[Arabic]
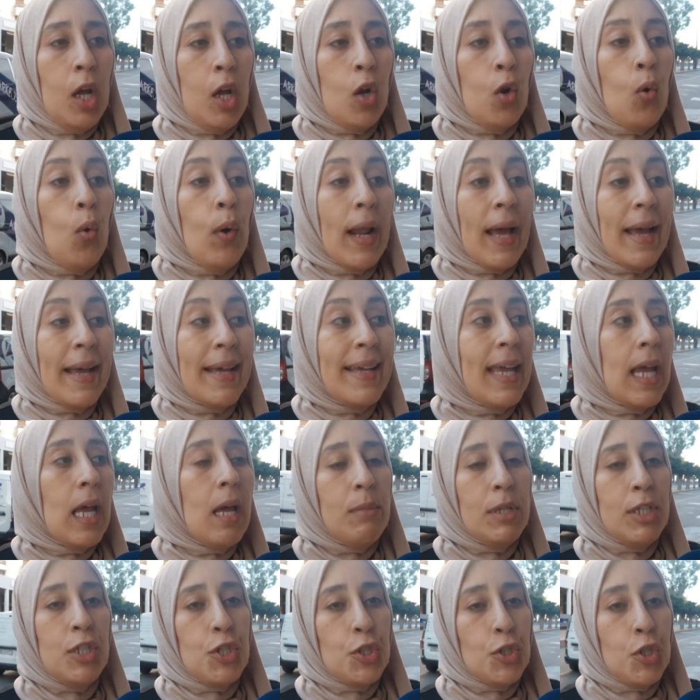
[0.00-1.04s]
الوراق
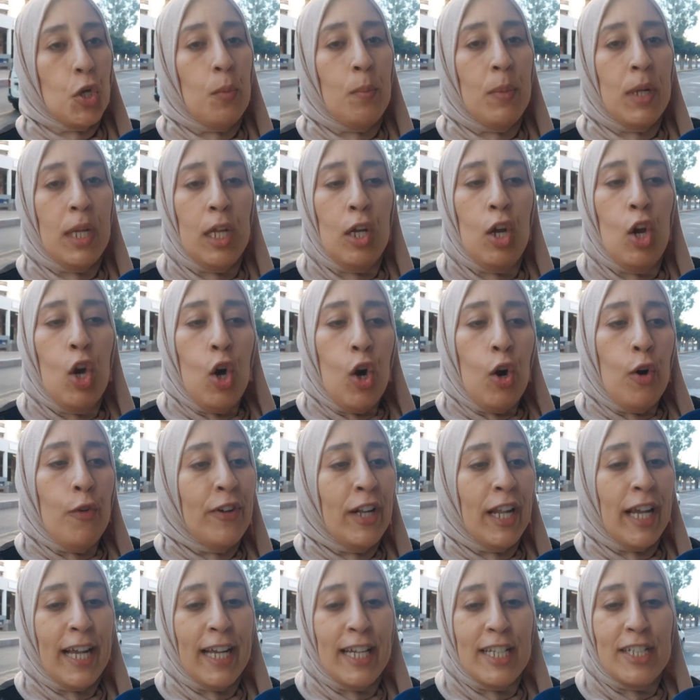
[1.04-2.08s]
كاملين جبتهم ليه وفي
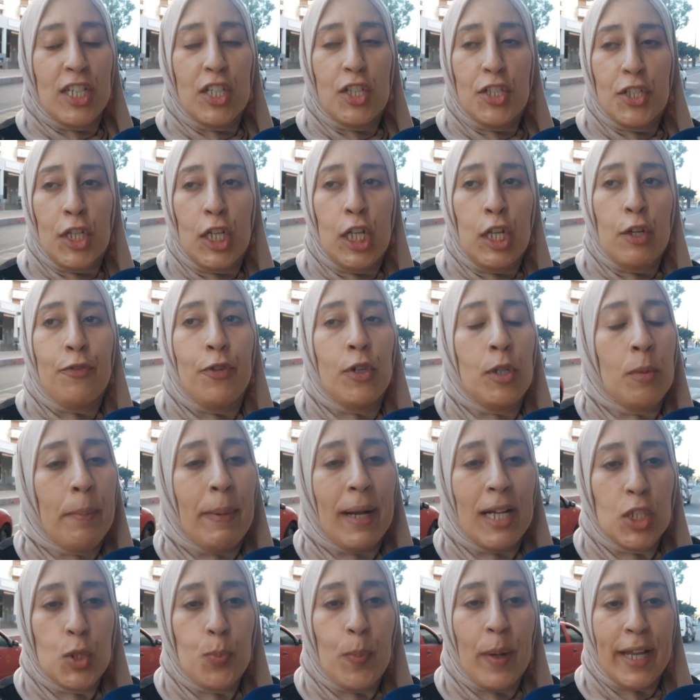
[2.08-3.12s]
الاخر حتى التليفون ما
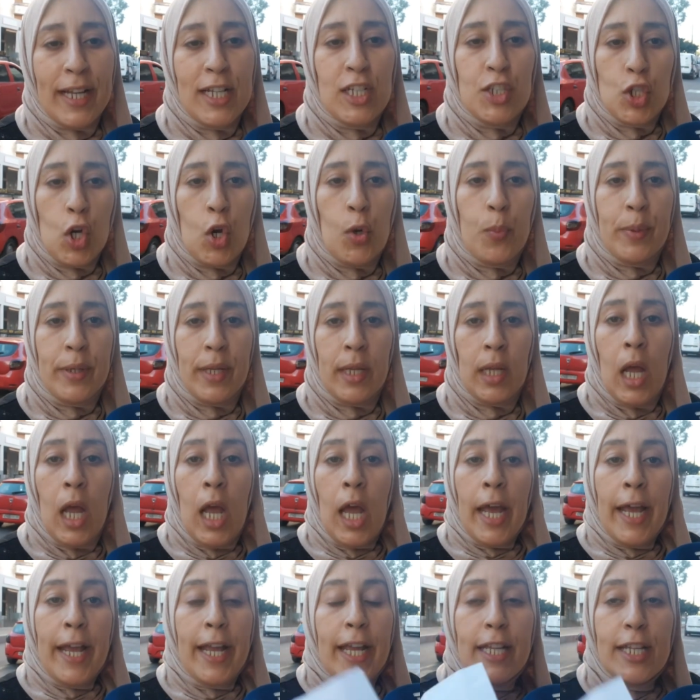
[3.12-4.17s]
بقاش باغي يجاوبني
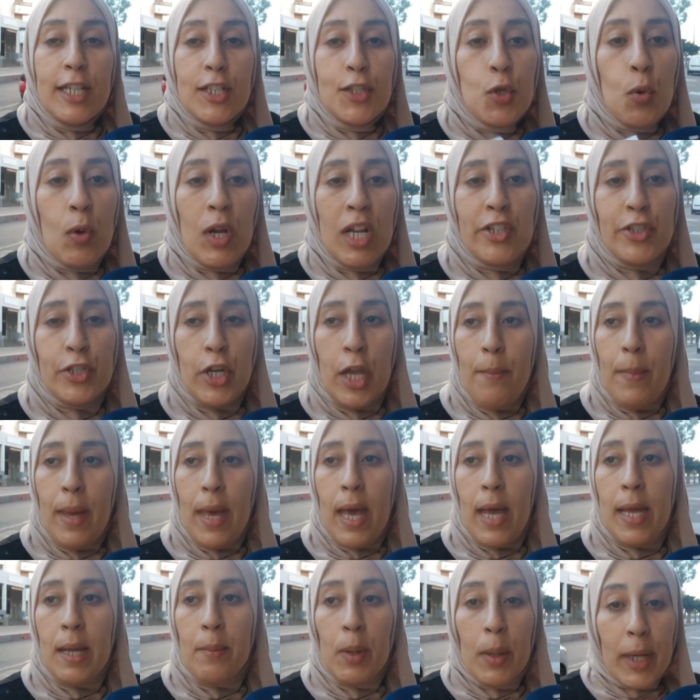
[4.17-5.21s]
غير يتواجه
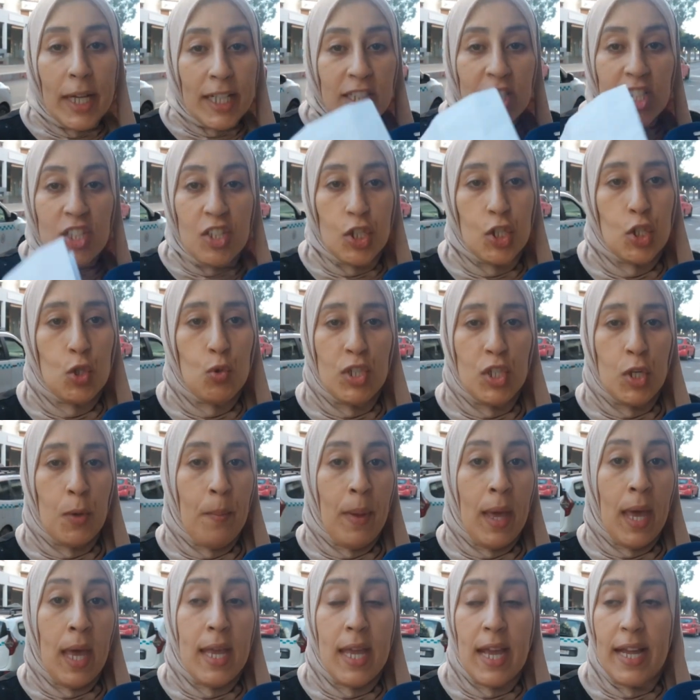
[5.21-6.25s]
معايا ما خديتيش تواجه
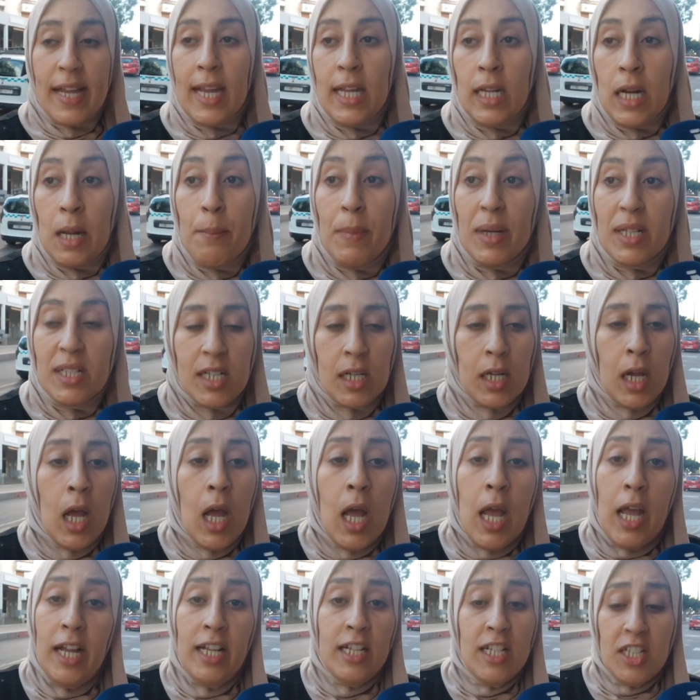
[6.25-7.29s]
معايا كاينه مرتك
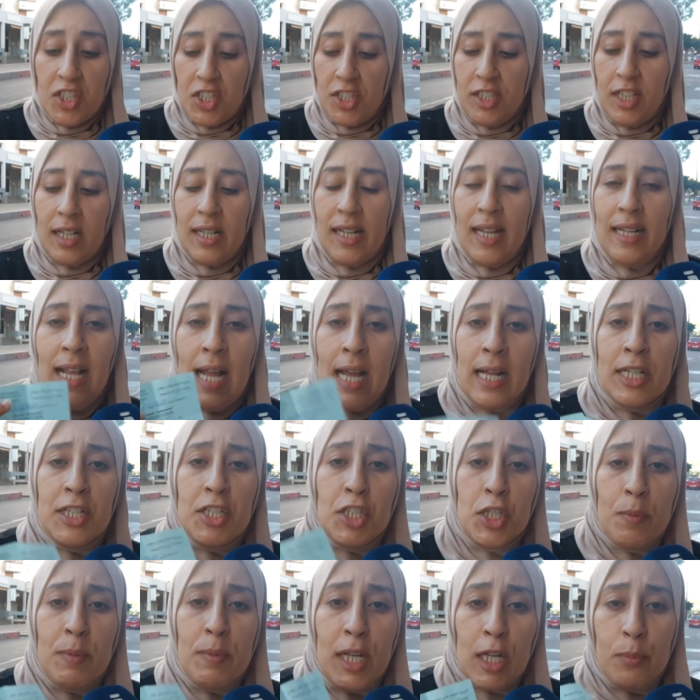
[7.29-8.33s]
علاش دير لي هاد الحاله
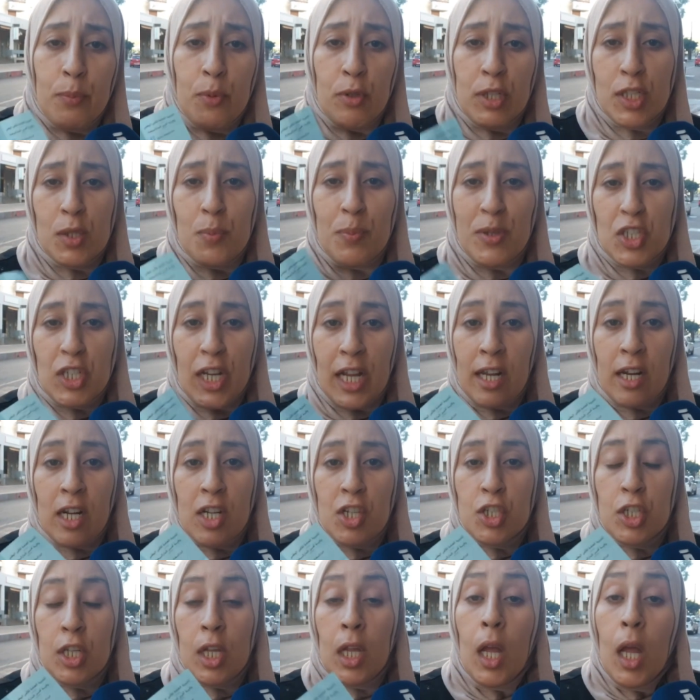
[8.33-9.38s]
تجيب لي البوليس باش
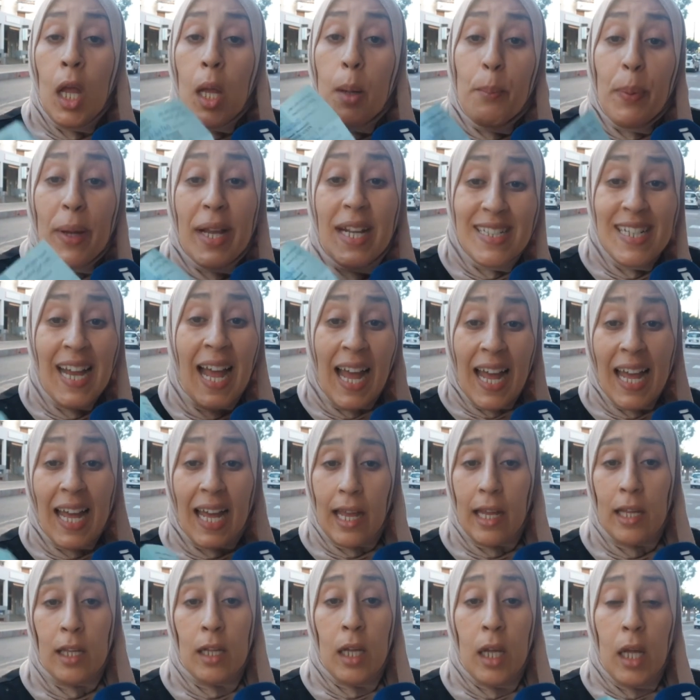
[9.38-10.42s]
تخرجني بغيت
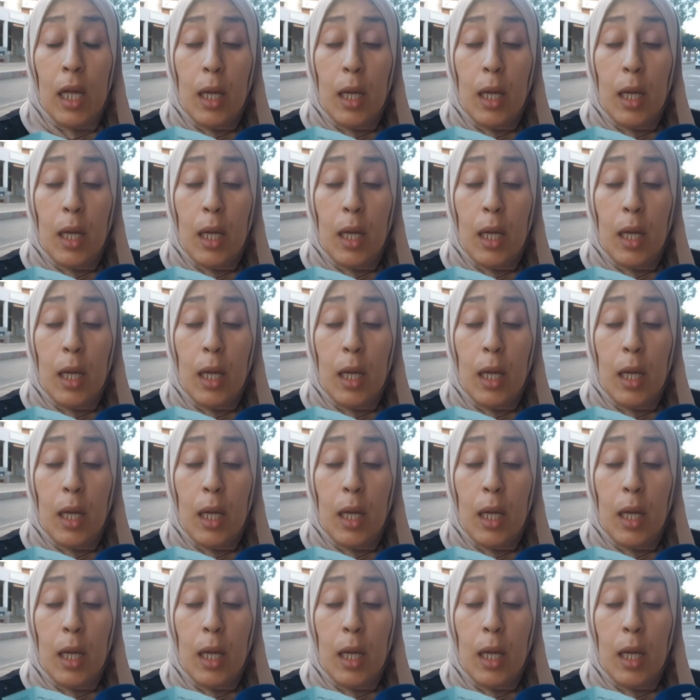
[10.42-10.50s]
حقي